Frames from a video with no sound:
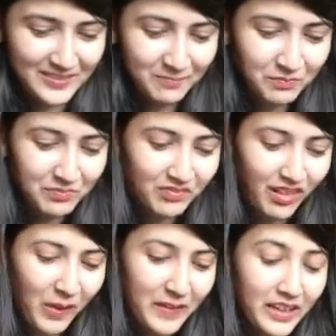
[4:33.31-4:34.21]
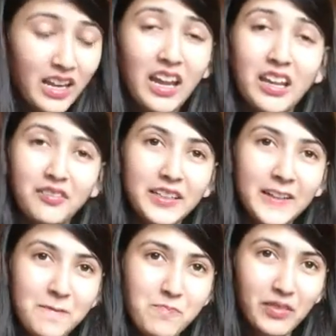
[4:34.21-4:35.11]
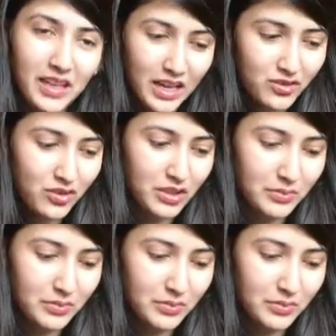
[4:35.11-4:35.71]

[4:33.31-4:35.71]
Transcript: इट मेरा हैवी है एक्चुअली